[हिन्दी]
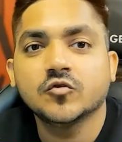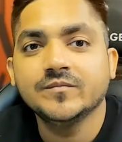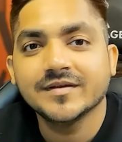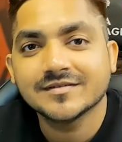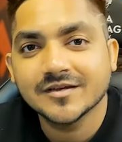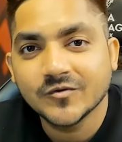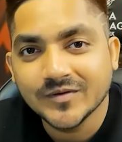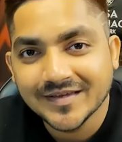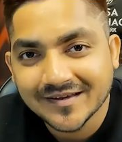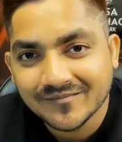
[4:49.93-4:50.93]
उनमें से
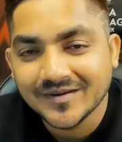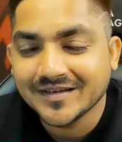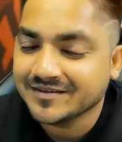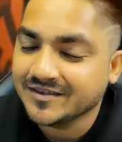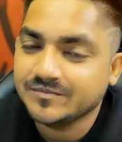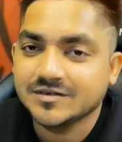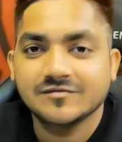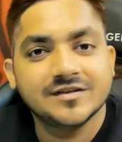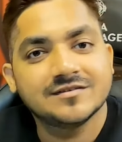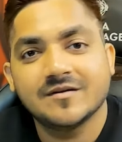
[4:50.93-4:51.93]
कोई एक प्लेयर
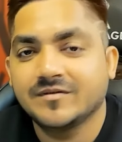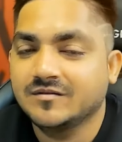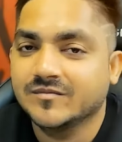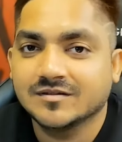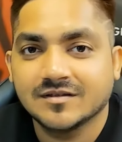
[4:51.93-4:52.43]
कैप्टन वाइस कैप्टन